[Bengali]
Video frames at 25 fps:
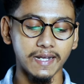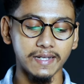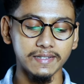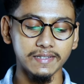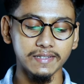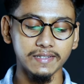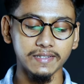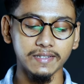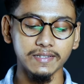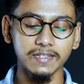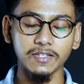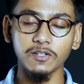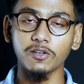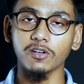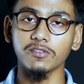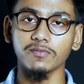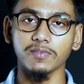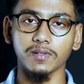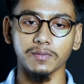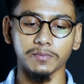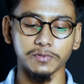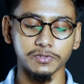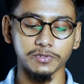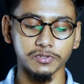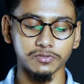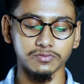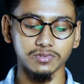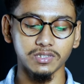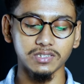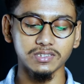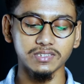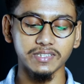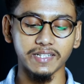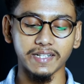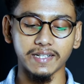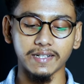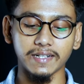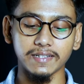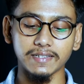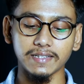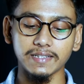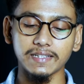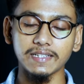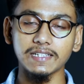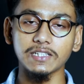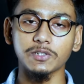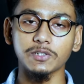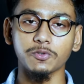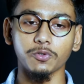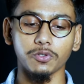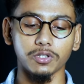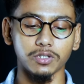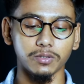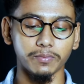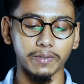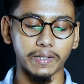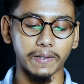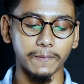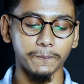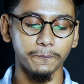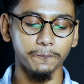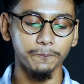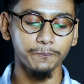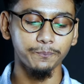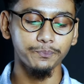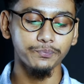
আইডেন্টিটি কনফার্মেশন জাস্ট এখানে একটা ক্লিক করে দিবেন